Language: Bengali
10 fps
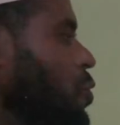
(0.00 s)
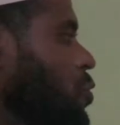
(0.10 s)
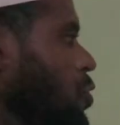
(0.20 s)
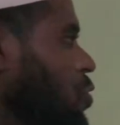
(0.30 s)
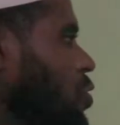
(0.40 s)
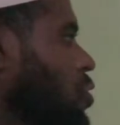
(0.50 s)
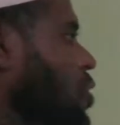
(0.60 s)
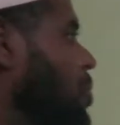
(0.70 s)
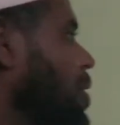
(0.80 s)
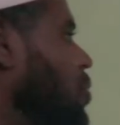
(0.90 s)
প্রদর্শন করতে
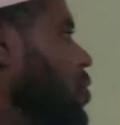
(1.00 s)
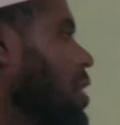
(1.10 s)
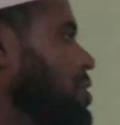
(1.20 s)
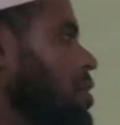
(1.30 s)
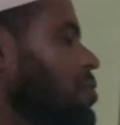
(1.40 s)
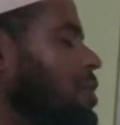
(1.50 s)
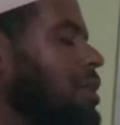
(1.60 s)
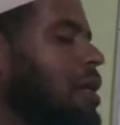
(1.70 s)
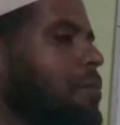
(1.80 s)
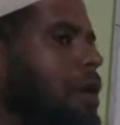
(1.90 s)
হবে ওই রাষ্ট্রের প্রতি
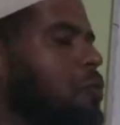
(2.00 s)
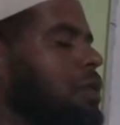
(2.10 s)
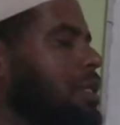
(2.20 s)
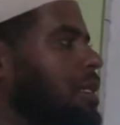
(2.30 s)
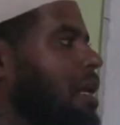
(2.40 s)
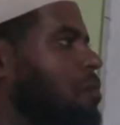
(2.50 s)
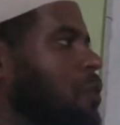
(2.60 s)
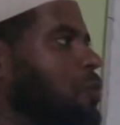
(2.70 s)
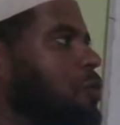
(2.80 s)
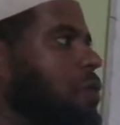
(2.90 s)
তার ভালোবাসা তার
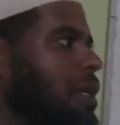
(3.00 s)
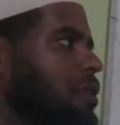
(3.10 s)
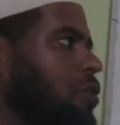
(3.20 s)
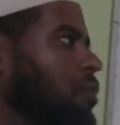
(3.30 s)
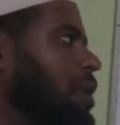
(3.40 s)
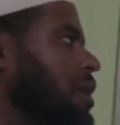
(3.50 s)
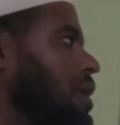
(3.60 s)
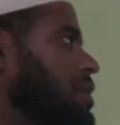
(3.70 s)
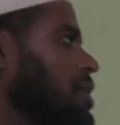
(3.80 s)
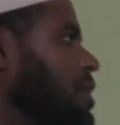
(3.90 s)
মমত্ব থাকতে হবে
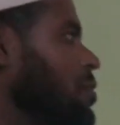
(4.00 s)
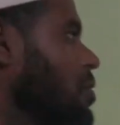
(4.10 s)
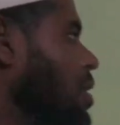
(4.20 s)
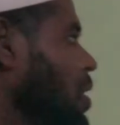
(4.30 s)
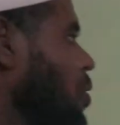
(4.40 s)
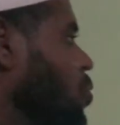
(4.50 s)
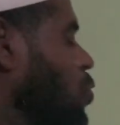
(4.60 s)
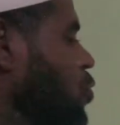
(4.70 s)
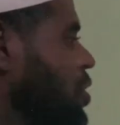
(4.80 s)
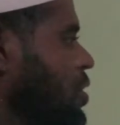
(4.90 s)
রাষ্ট্রের
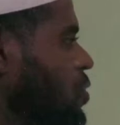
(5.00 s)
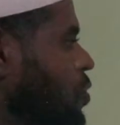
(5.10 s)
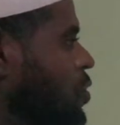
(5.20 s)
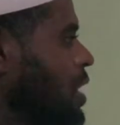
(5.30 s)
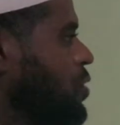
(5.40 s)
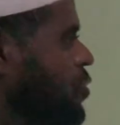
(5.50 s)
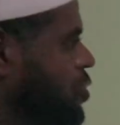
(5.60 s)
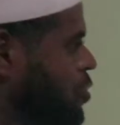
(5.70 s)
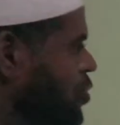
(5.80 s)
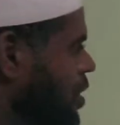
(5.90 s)
উন্নতির জন্য তার
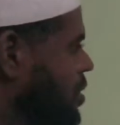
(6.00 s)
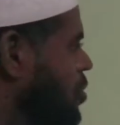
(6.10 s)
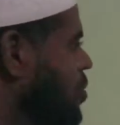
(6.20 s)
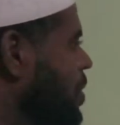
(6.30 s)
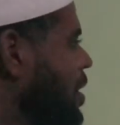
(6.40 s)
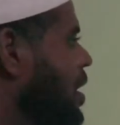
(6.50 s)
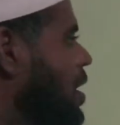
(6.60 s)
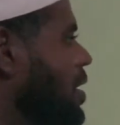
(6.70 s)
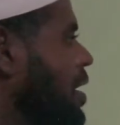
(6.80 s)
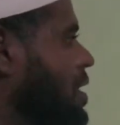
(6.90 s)
সচেষ্ট থাকতে হবে
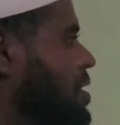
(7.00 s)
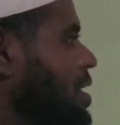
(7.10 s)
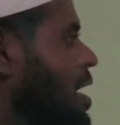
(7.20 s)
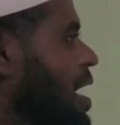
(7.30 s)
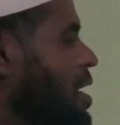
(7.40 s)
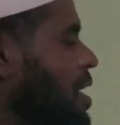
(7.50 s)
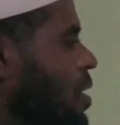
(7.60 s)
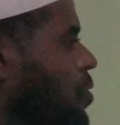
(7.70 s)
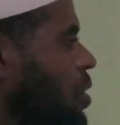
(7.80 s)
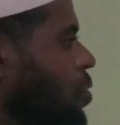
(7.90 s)
রাষ্ট্রের আইন
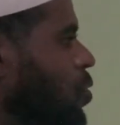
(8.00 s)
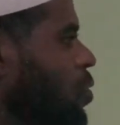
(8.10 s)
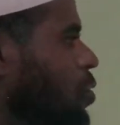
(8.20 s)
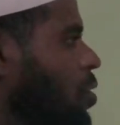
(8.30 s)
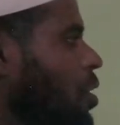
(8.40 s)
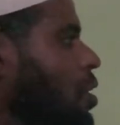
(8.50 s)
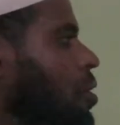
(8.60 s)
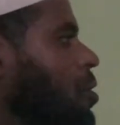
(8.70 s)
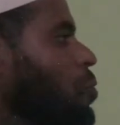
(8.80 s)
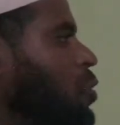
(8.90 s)
কারণ এগুলোর
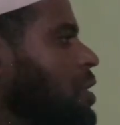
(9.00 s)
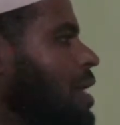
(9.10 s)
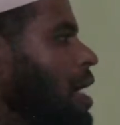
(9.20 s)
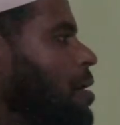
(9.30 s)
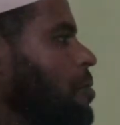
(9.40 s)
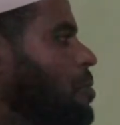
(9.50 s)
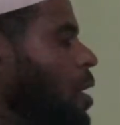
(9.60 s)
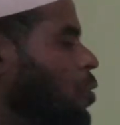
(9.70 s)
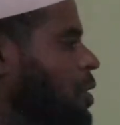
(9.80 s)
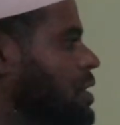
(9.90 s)
প্রতি তার
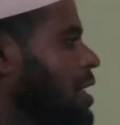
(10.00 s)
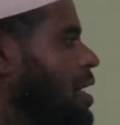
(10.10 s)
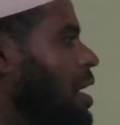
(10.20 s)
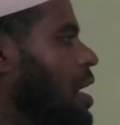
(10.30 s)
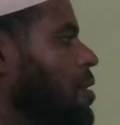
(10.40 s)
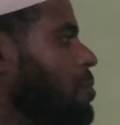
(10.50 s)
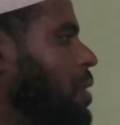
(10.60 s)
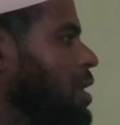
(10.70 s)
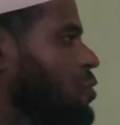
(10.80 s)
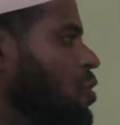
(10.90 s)
ভালোবাসা
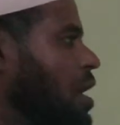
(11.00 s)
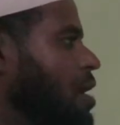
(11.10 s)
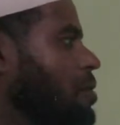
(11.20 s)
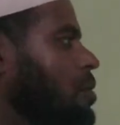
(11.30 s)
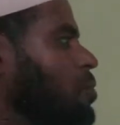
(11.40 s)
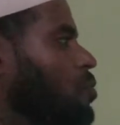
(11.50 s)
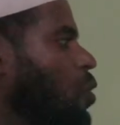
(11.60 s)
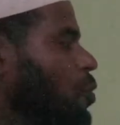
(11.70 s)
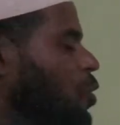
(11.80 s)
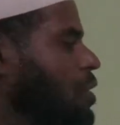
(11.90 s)
মেনে চলার
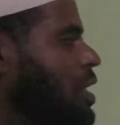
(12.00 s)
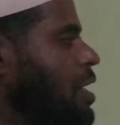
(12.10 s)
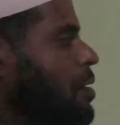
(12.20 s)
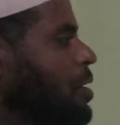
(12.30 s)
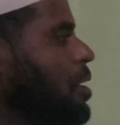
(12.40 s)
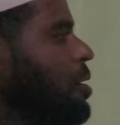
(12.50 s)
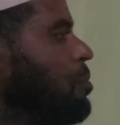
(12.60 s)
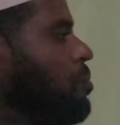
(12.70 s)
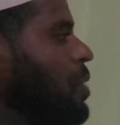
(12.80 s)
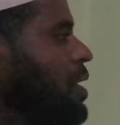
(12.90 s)
প্রবণতা
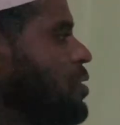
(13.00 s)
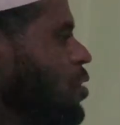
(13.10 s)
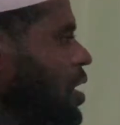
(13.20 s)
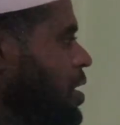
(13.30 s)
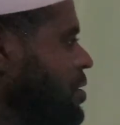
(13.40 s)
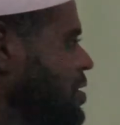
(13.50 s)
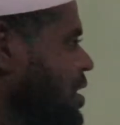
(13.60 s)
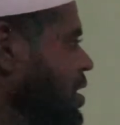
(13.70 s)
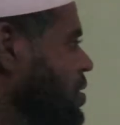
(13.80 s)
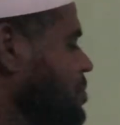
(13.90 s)
মেনে চলার যে